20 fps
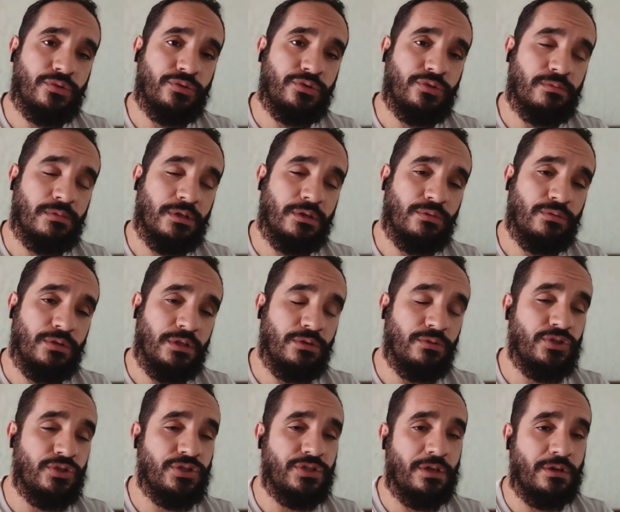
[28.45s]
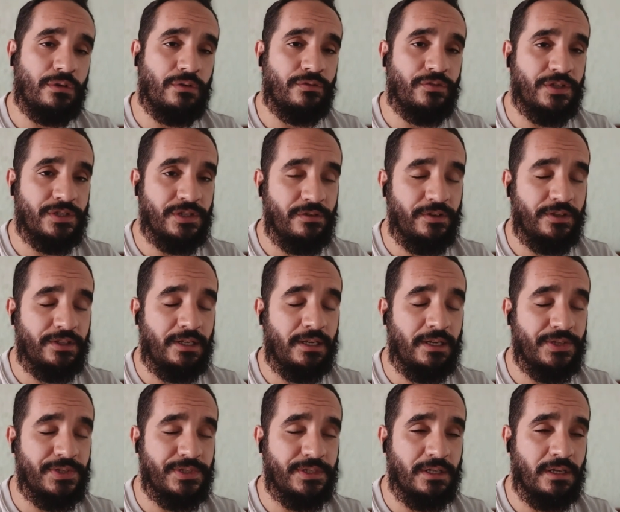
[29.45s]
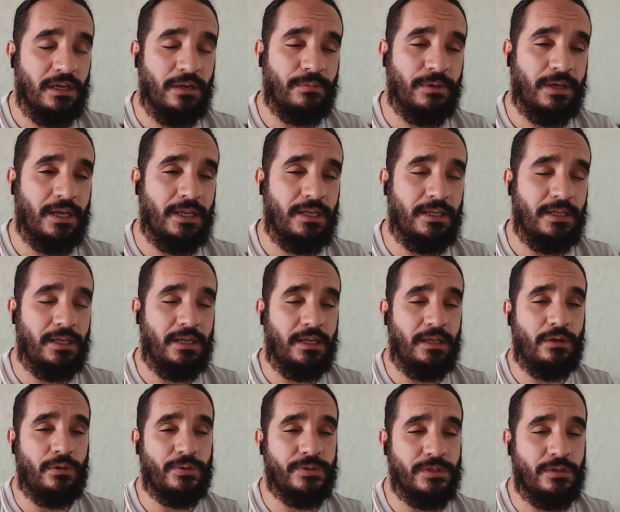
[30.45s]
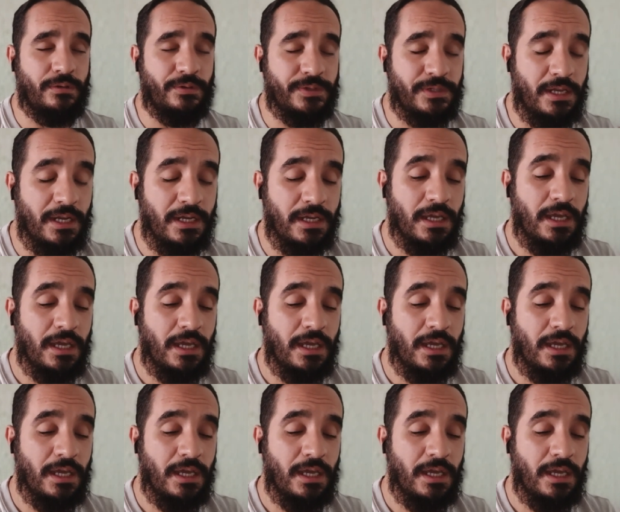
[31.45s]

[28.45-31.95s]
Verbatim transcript: نتوما الاولين وتشتركوا في صفحتي على انستغرام خالد ايليكو 05